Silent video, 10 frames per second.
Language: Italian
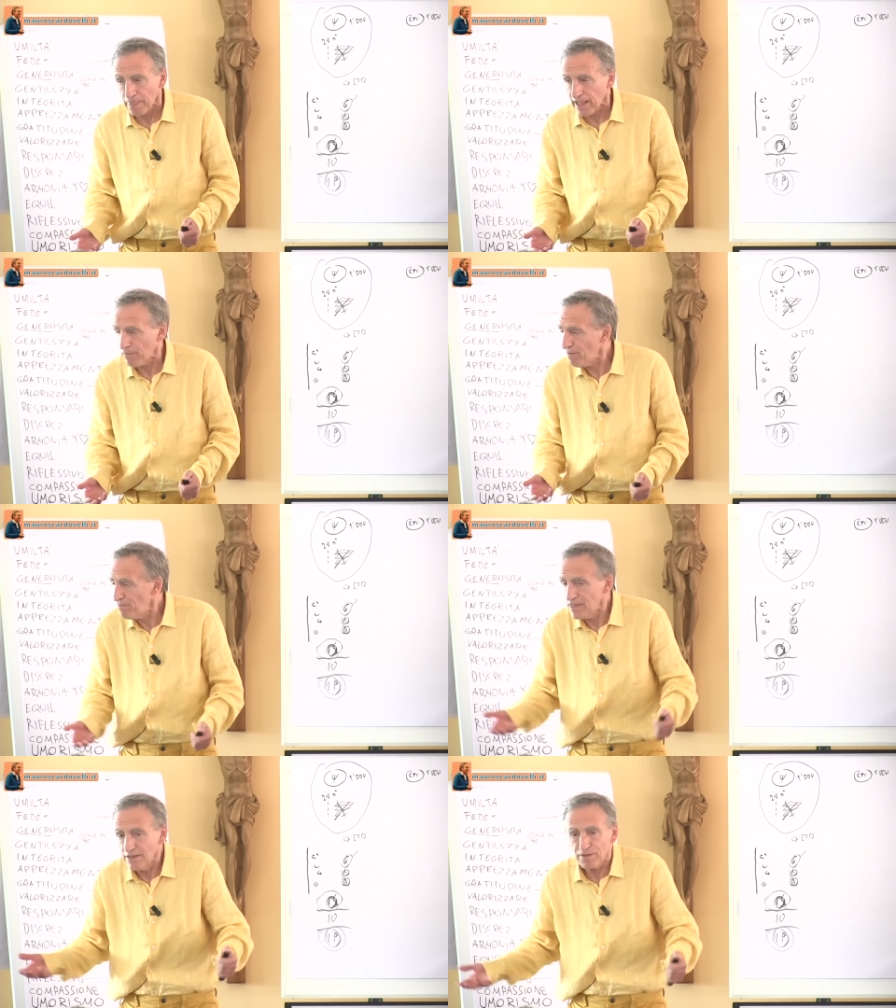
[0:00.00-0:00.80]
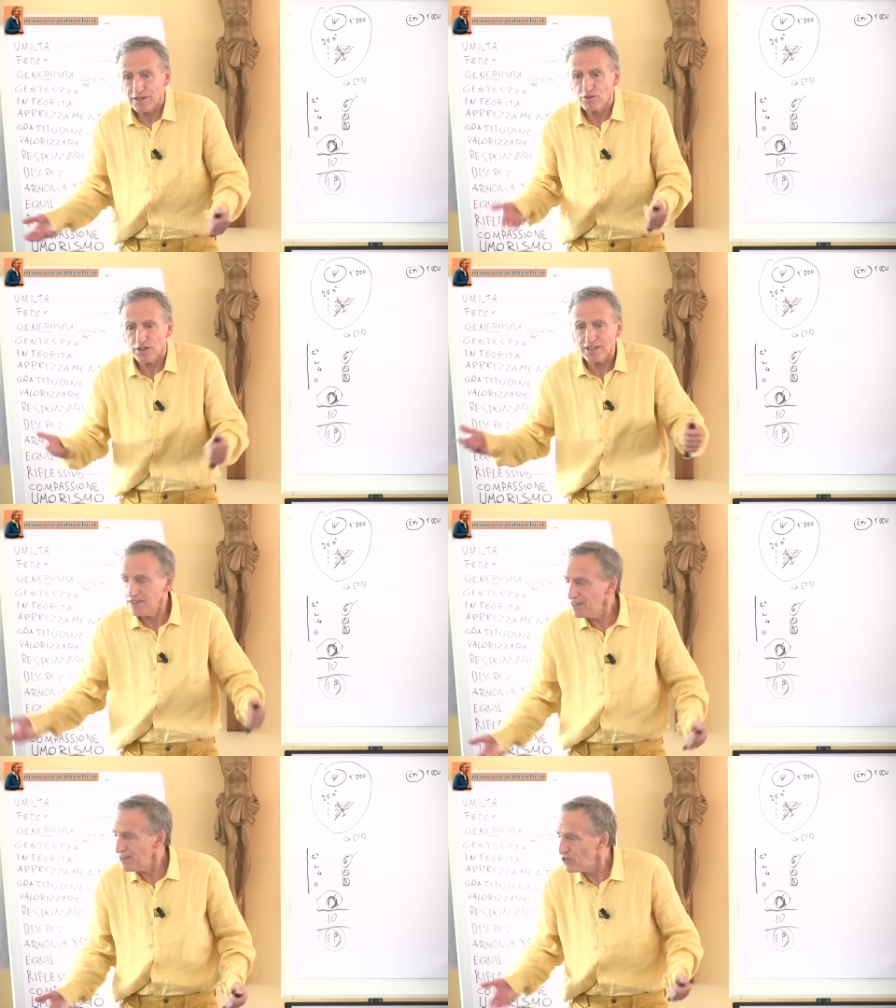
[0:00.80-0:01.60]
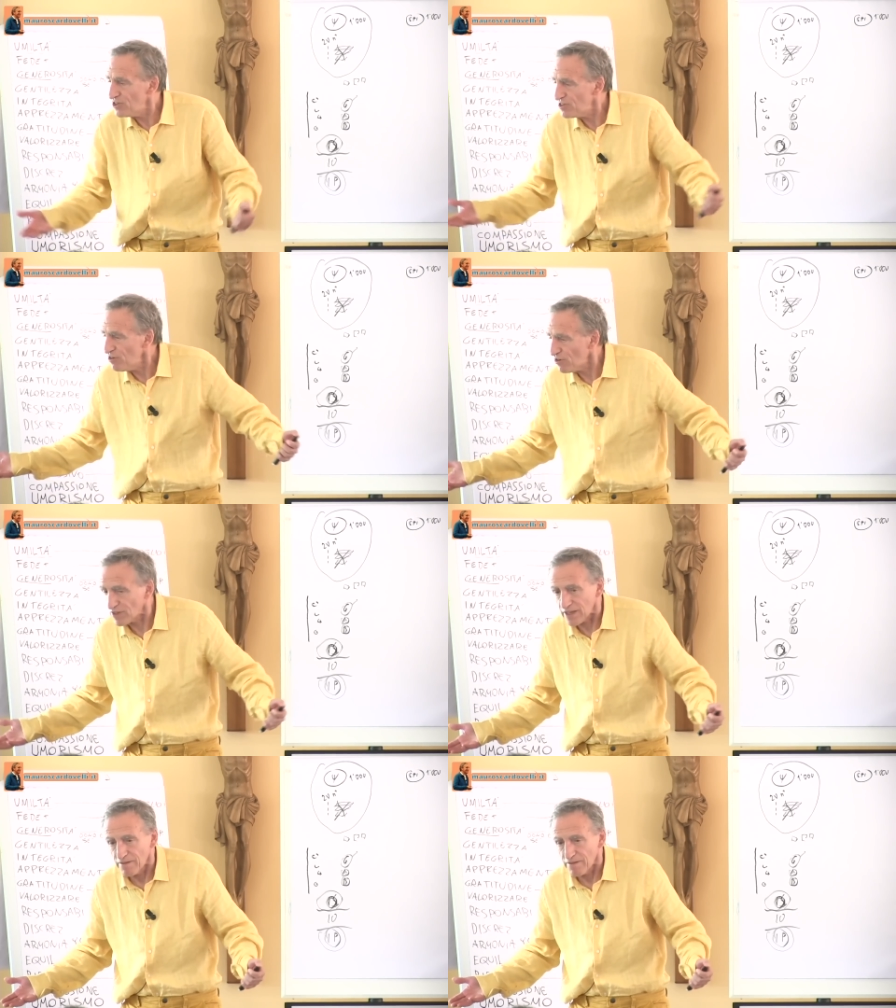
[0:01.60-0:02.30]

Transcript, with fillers: I bambini prendono delle decisioni.